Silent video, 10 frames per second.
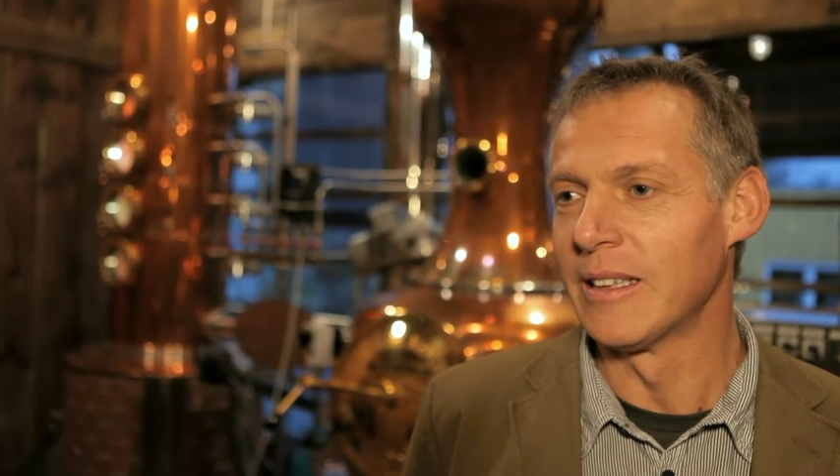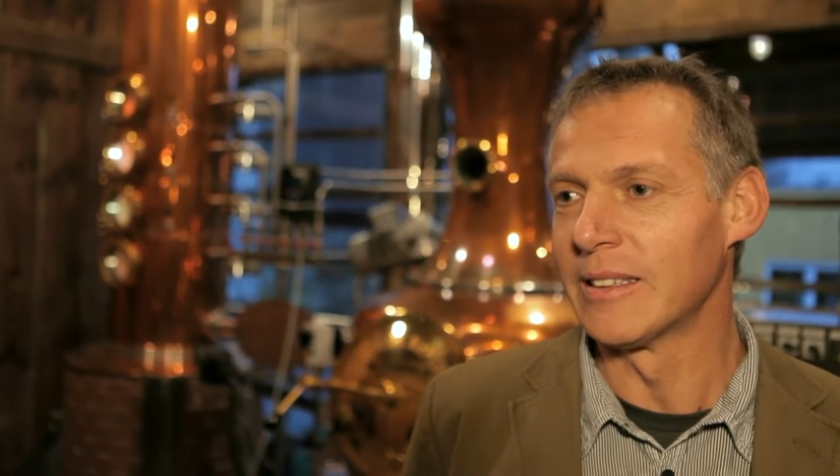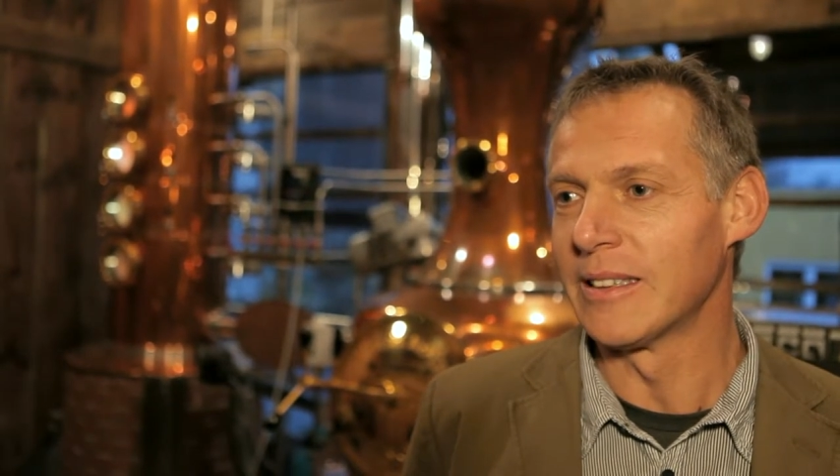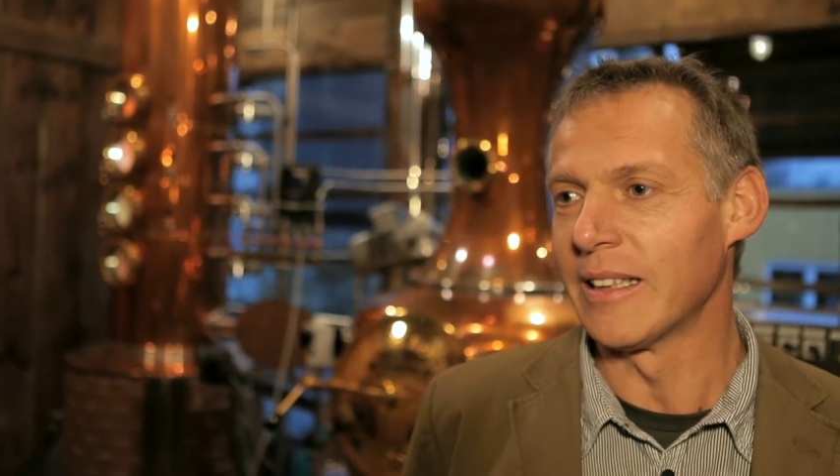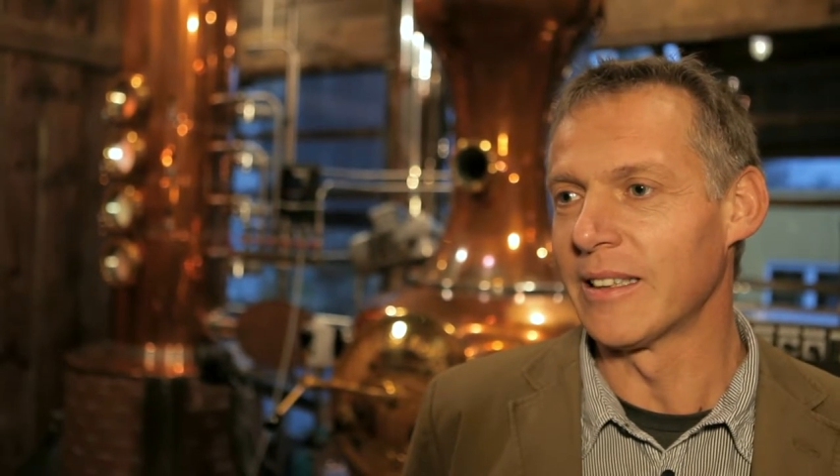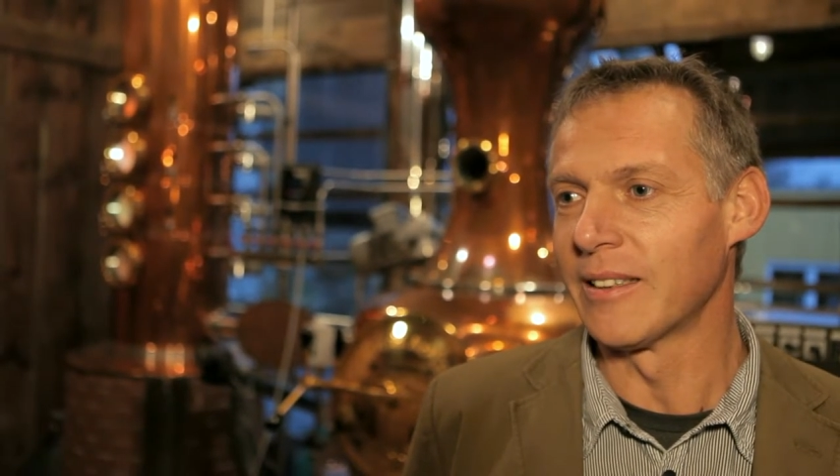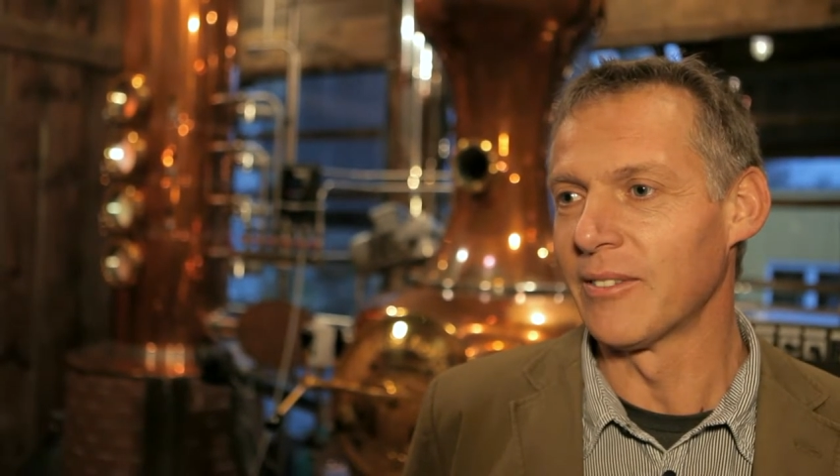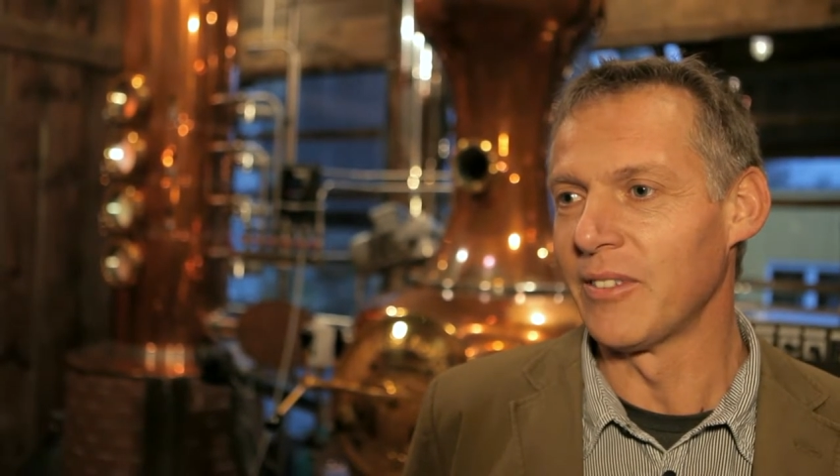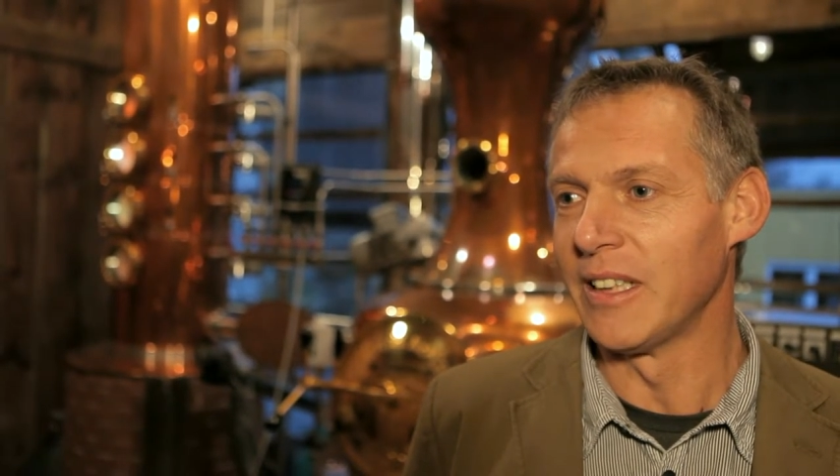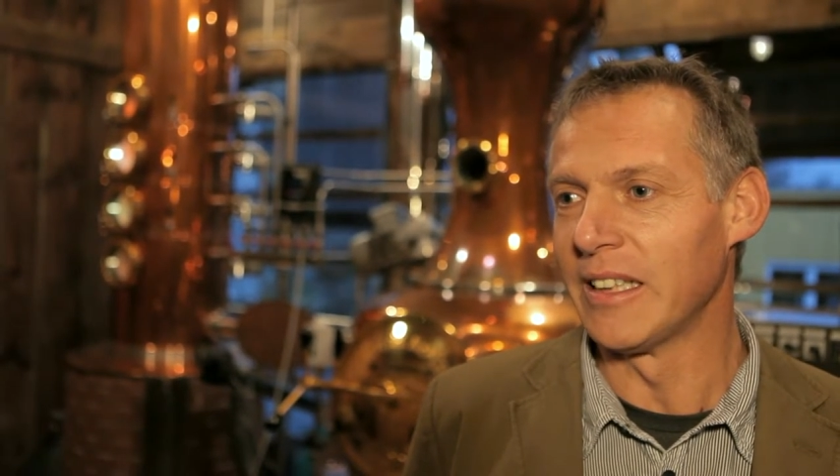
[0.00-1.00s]
seit
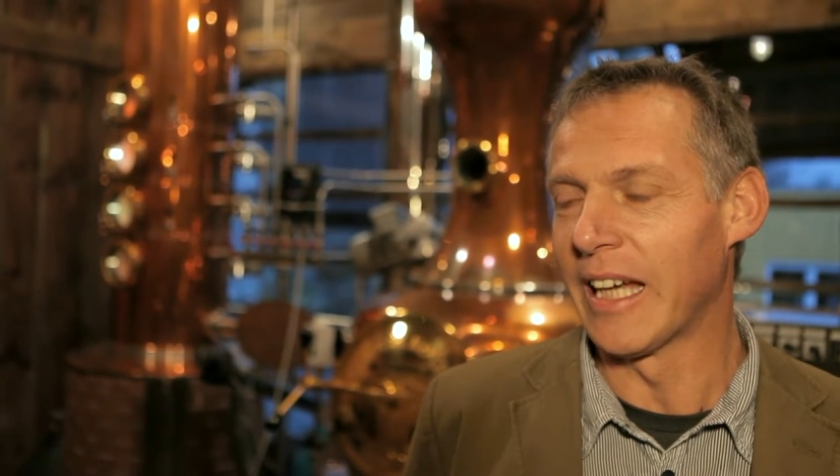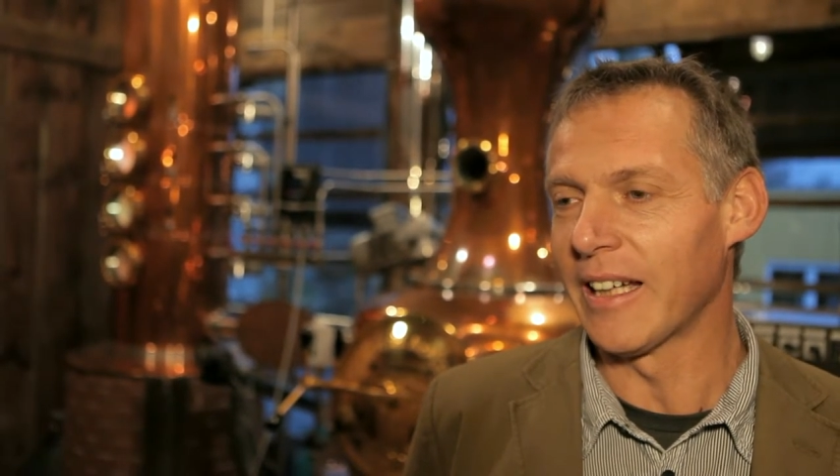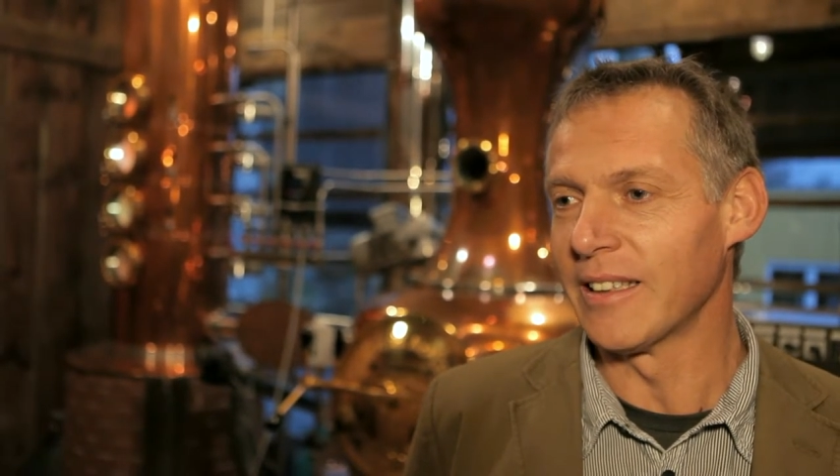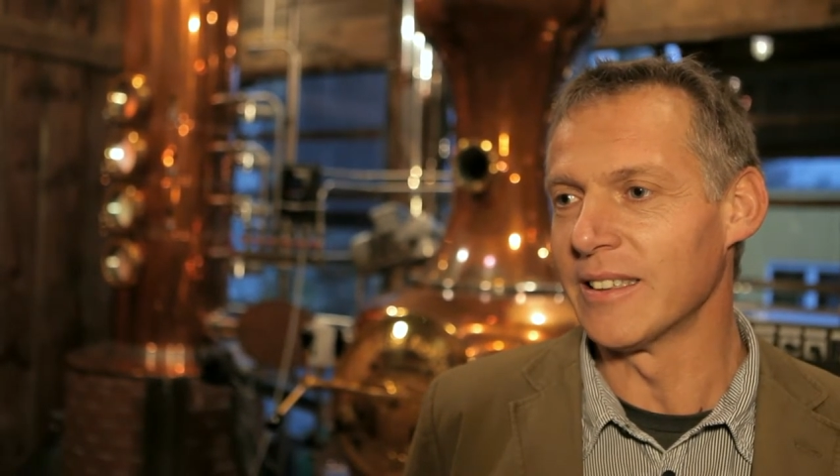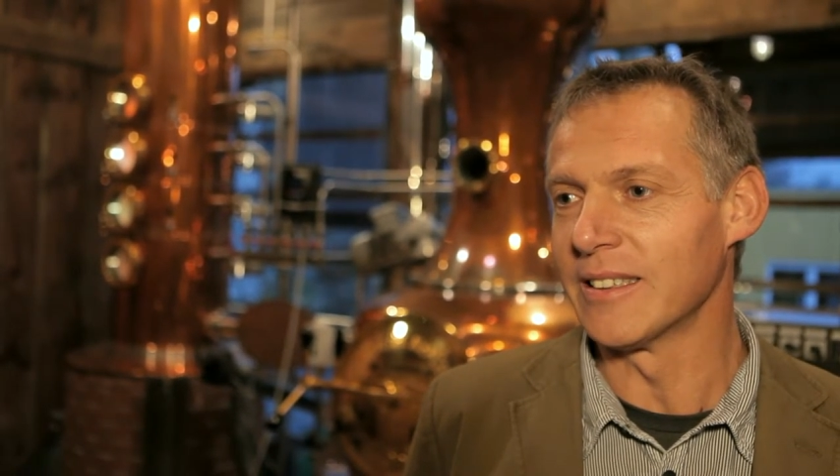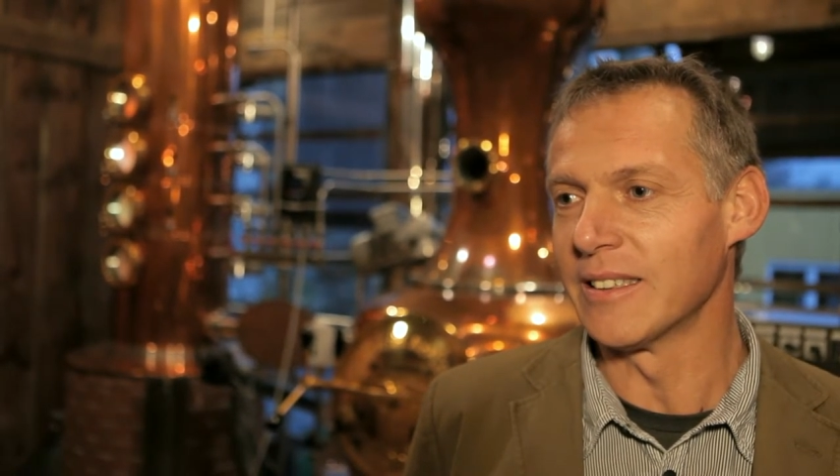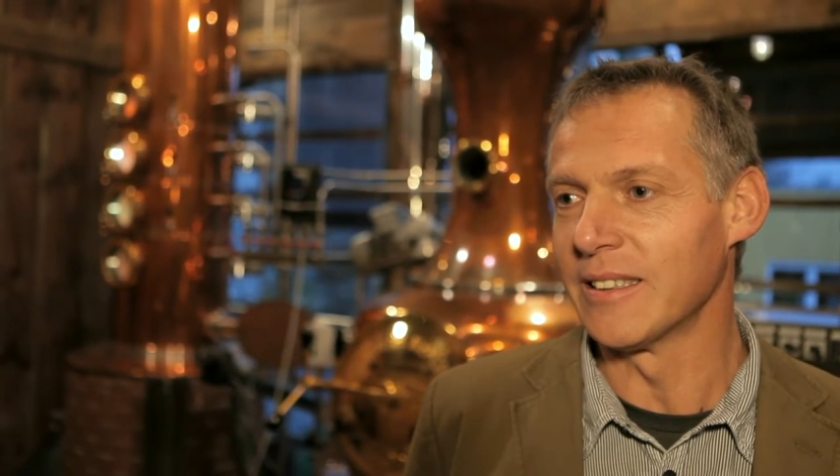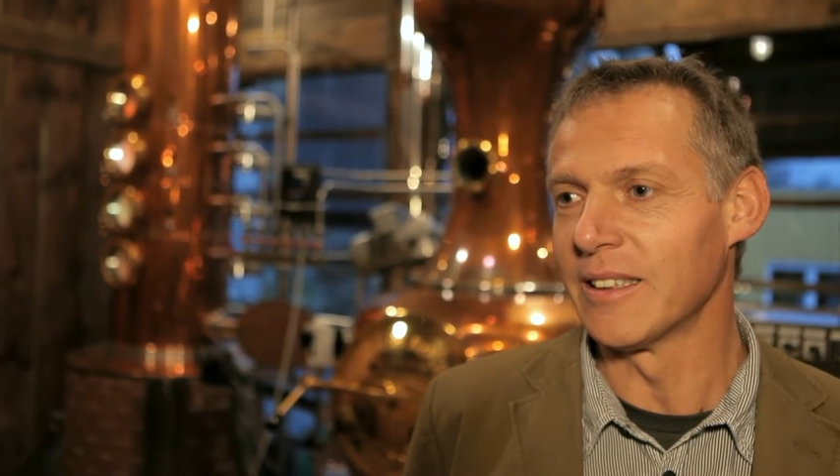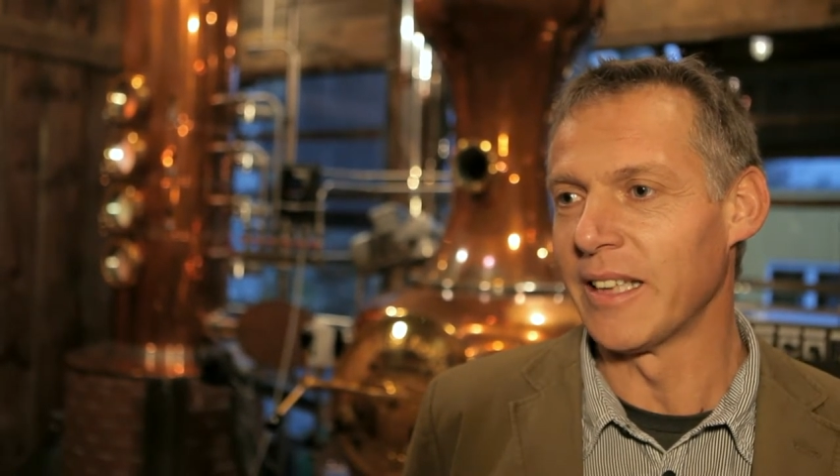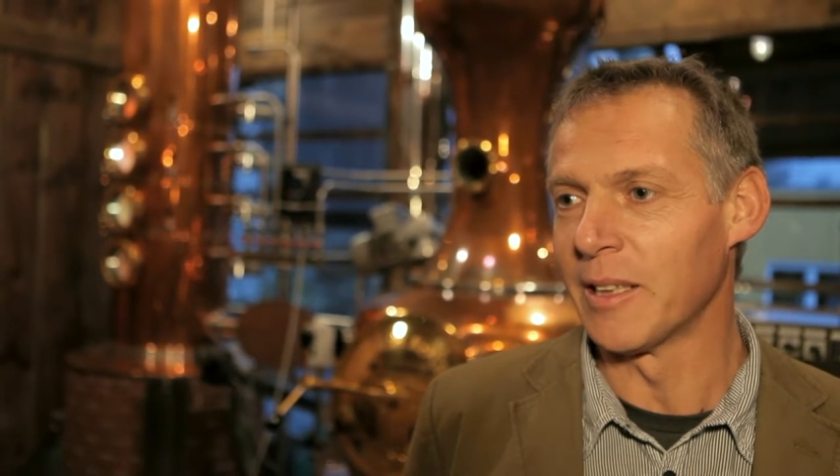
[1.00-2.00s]
vielen Jahren diesen
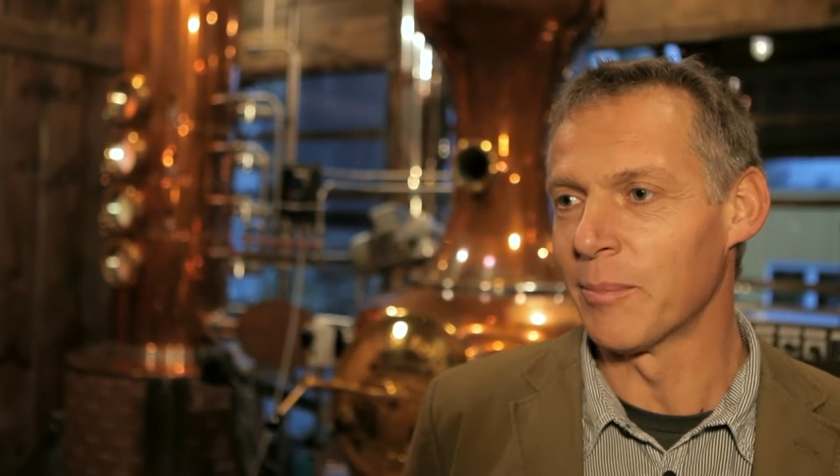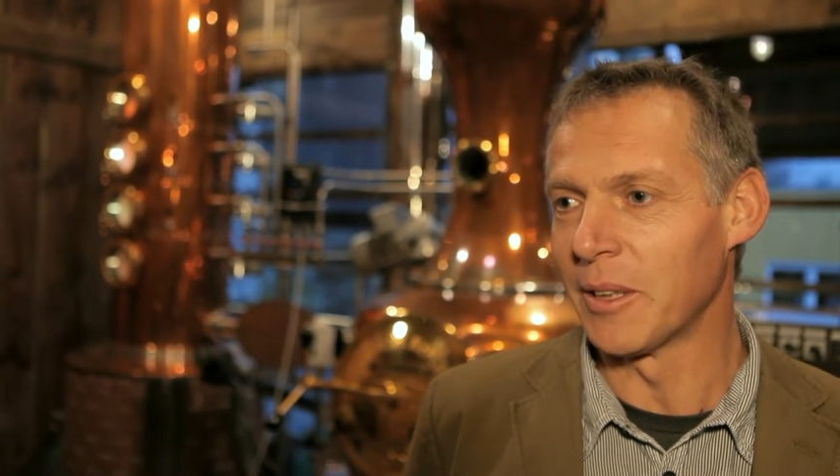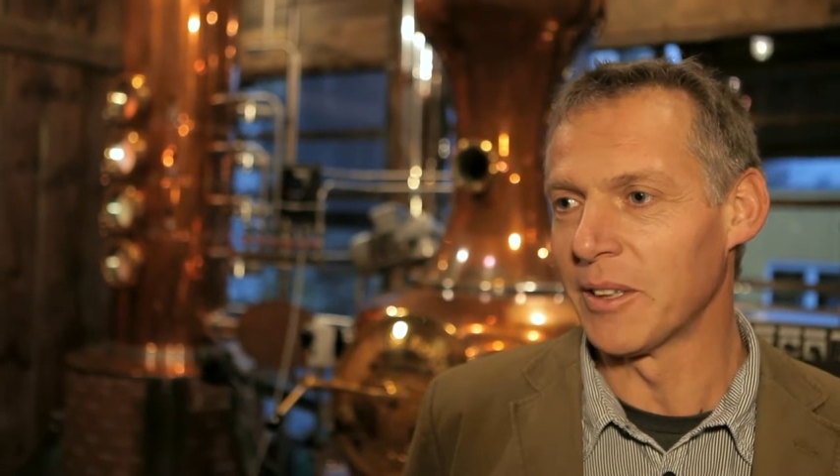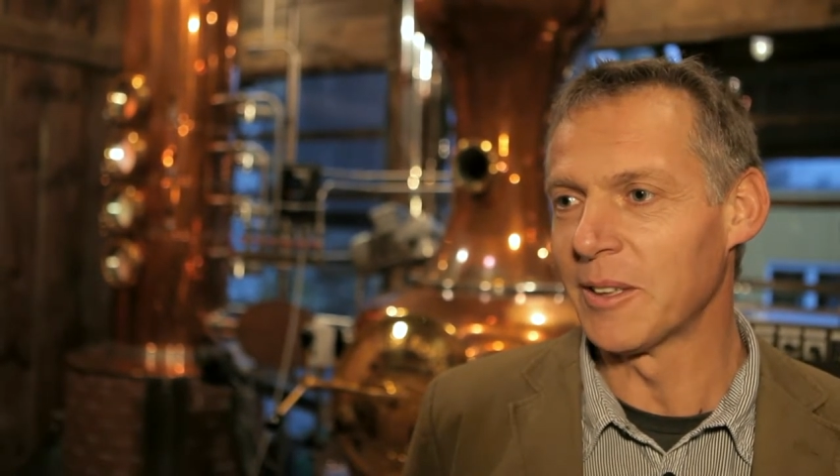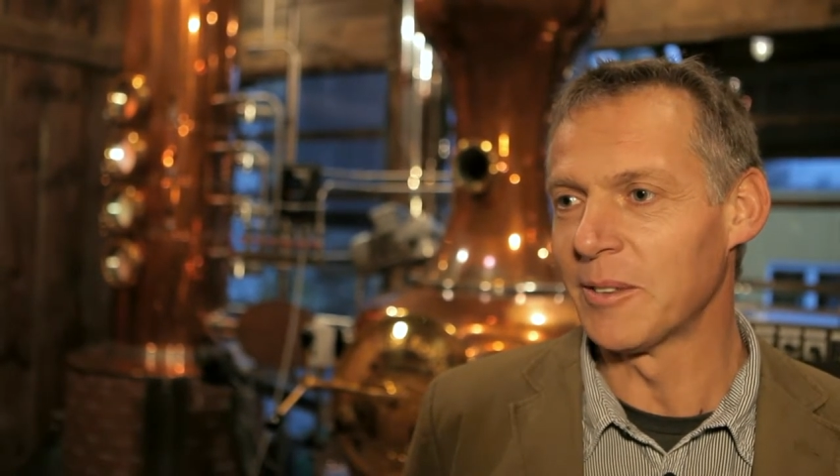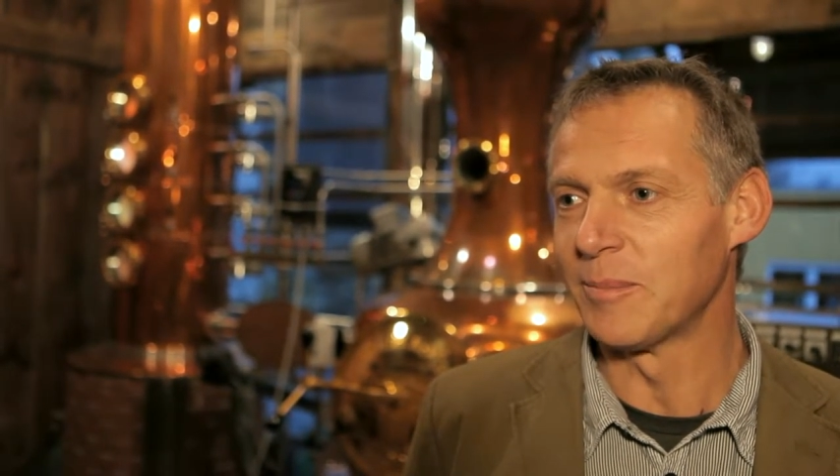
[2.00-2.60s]
Edelbrand.